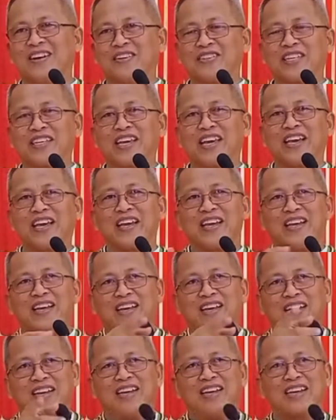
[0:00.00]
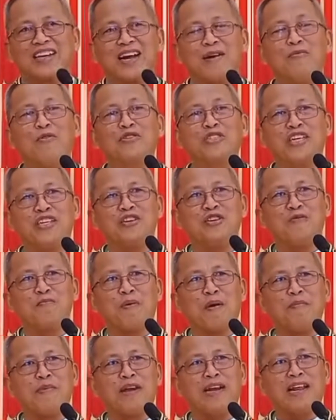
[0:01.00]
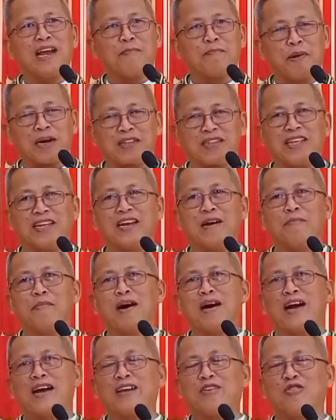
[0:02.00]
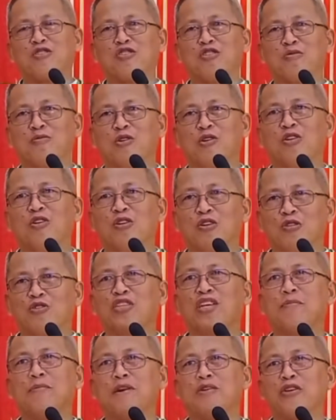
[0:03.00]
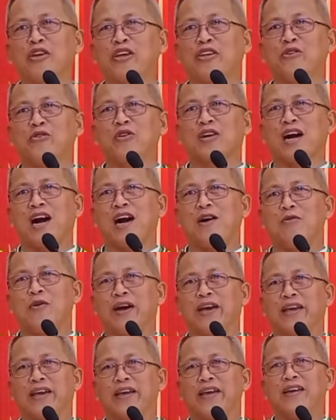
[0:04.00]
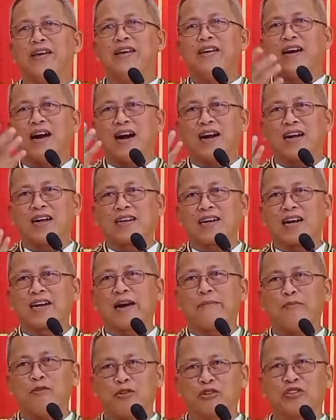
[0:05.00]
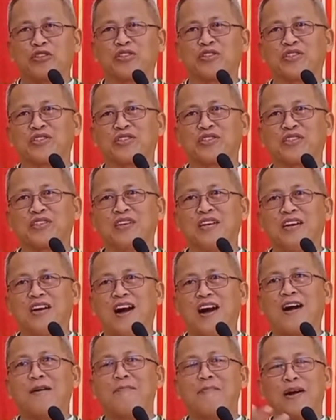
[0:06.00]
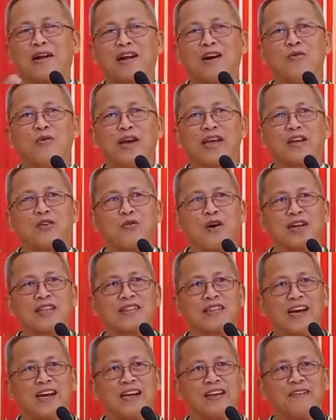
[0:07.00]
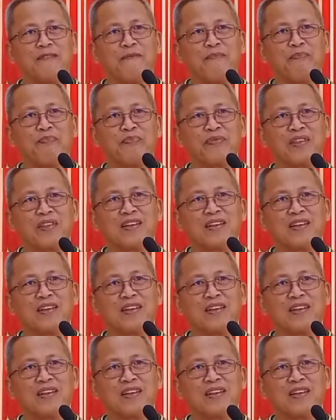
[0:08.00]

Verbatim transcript: O oh, ah, sige, kamos inyong pamilya, pag tinabangay ko no mo, unsa maro inyong kaaway, ang kakabos, ang pagkaway kwarta.